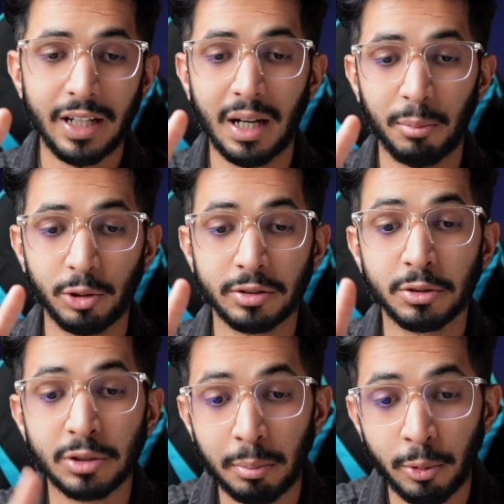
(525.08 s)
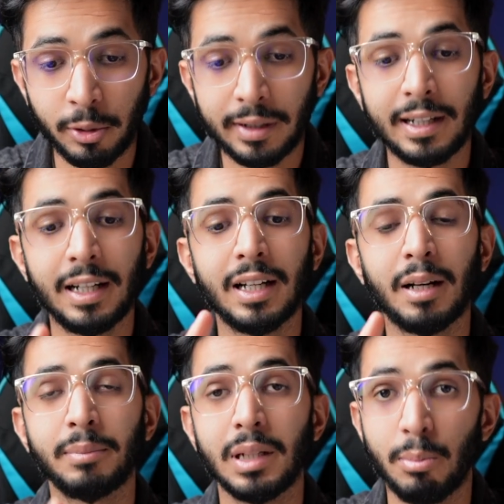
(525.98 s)
है आप लोग इसको सपोर्ट के लिए
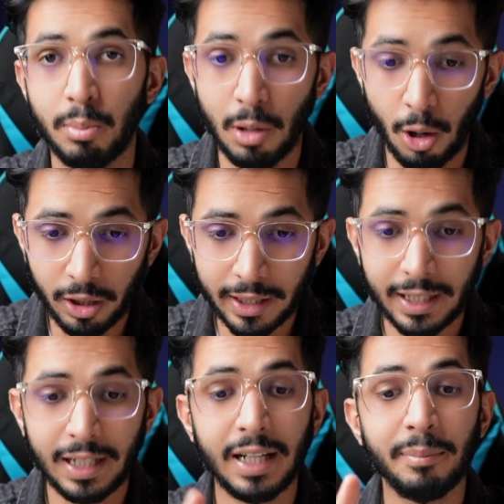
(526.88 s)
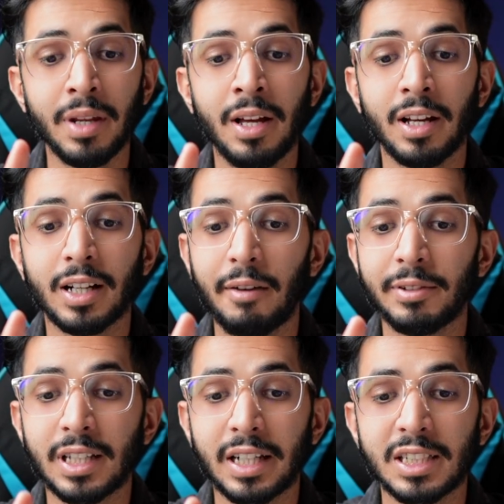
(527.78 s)
अपने ब्लॉग के लिए काफ़ी
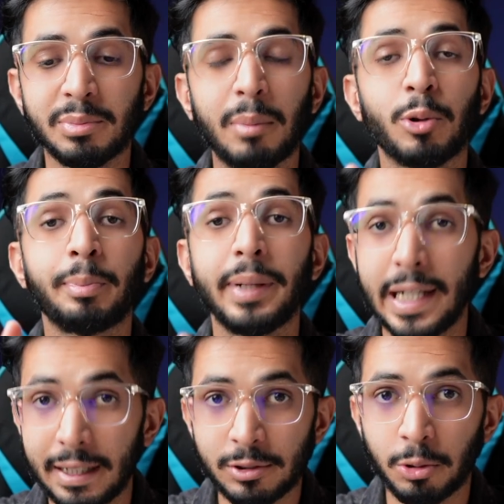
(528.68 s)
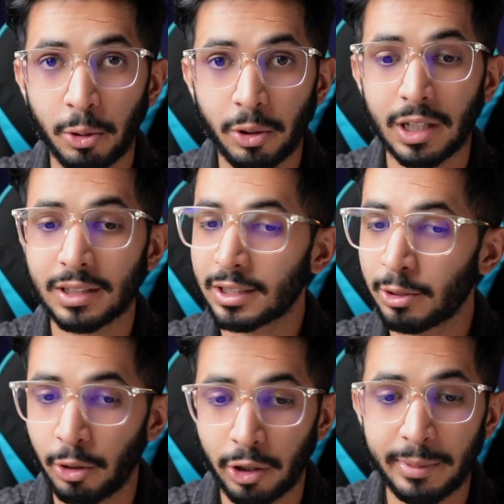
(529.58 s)
सारे इस पर आप लोग पी को लोड कर सकते
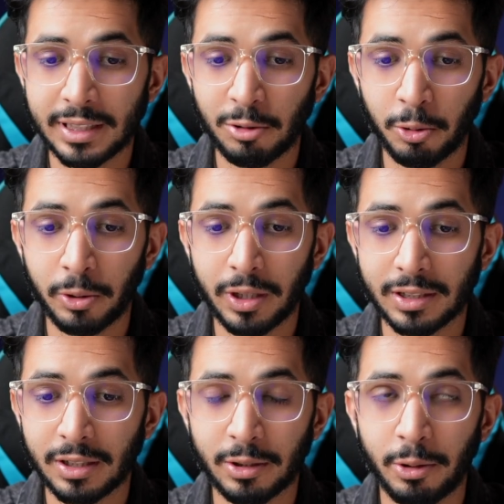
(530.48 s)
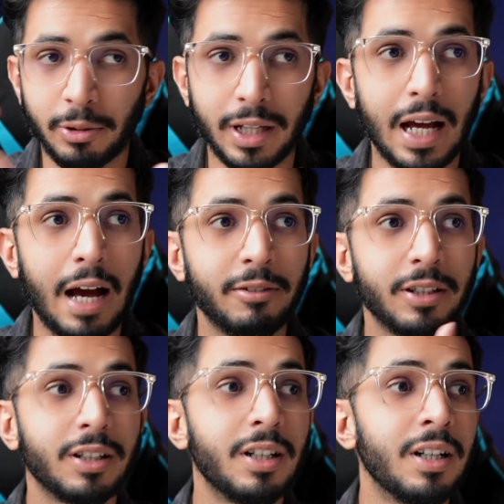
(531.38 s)
हो डॉक्यूमेंट्स को लोड कर सकते हो यू कैन हैव
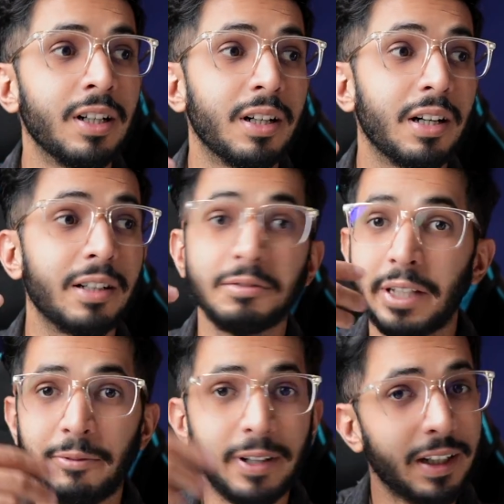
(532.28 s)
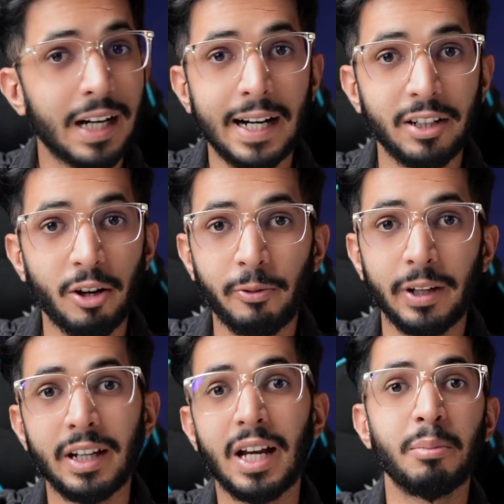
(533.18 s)
अ डिफरेंट काइंड ऑफ
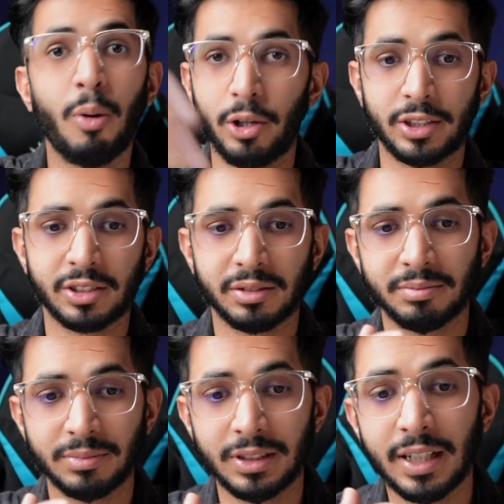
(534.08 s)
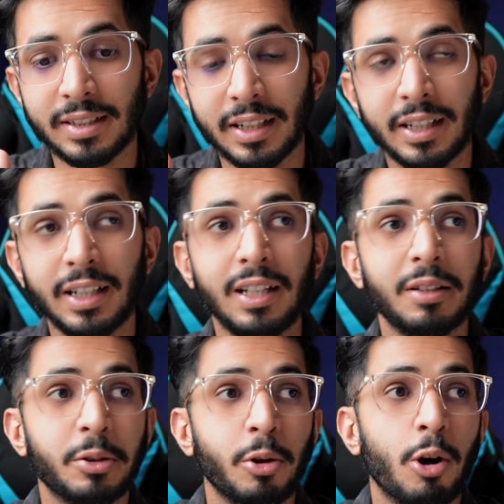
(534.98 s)
ए आई बॉट्स जैसे कि
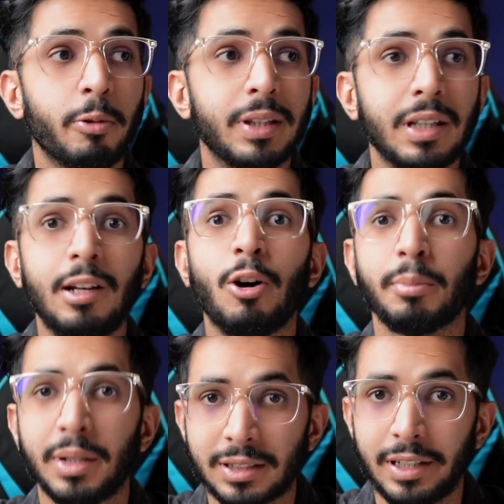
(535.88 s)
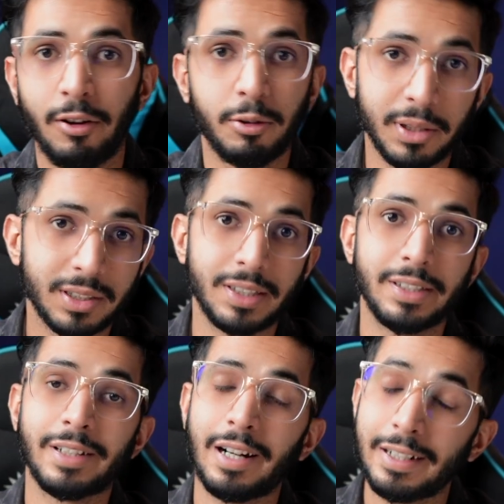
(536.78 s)
टॉक विथ इलॉन मस्क इलॉन मस्क का
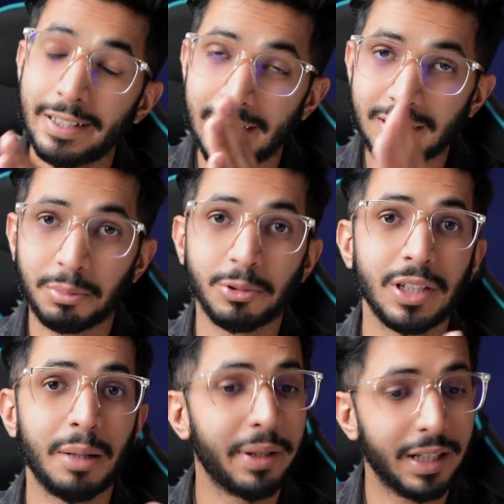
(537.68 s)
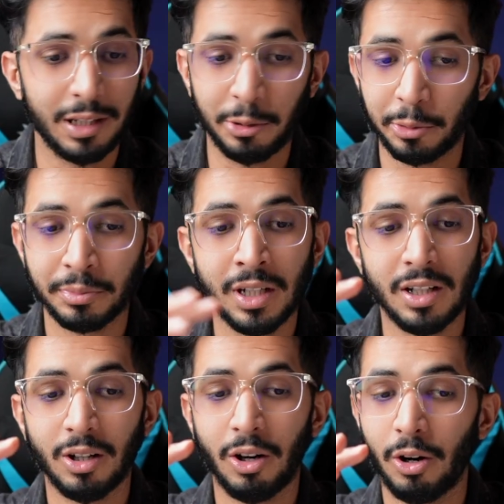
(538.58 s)
जितना डेटा है सब कुछ यहाँ पे डाल दो
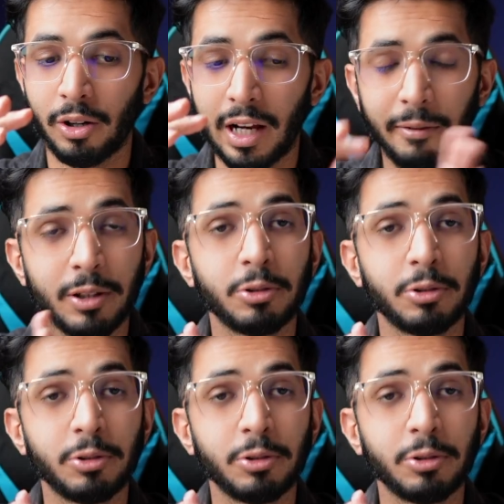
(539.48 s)
और या फिर